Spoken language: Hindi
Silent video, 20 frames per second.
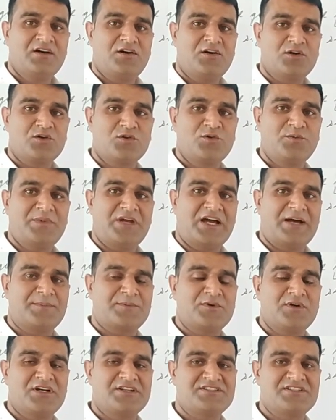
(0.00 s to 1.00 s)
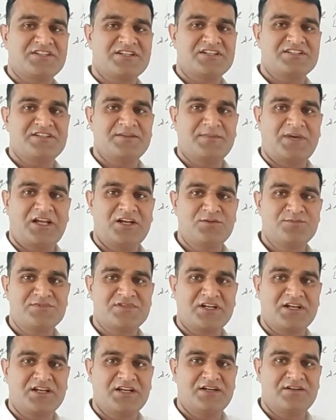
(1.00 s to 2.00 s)
और उनमें आपको अच्छी तरह से मालूम
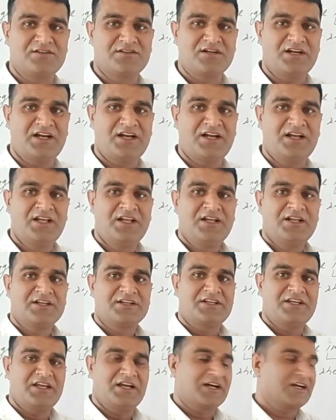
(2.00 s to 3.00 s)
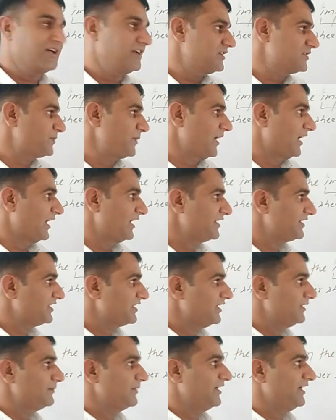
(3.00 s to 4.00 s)
चल गया होगा कि अगर इस पर
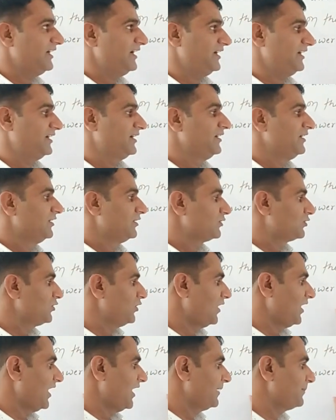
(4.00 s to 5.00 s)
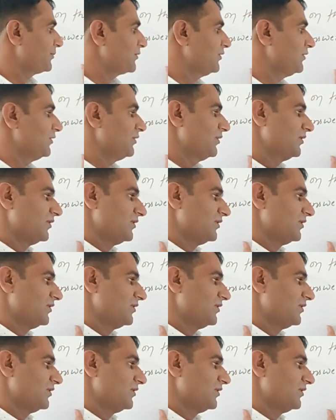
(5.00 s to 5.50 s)
आर्टिकल बनाएं तो आपको